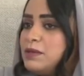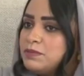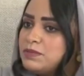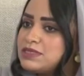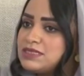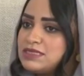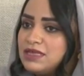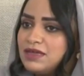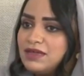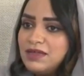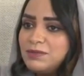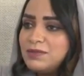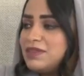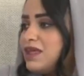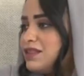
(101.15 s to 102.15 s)
بس آه،
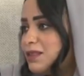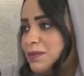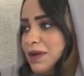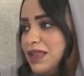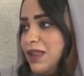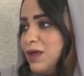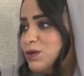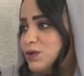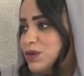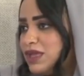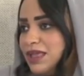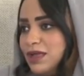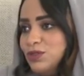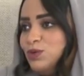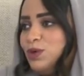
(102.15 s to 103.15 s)
رمضان طبعا له
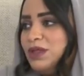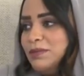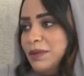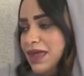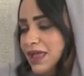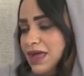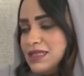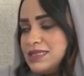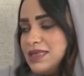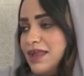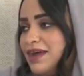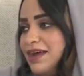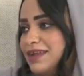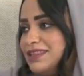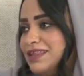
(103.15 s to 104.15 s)
نكهة وين ما كان
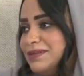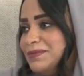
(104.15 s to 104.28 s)
صراحه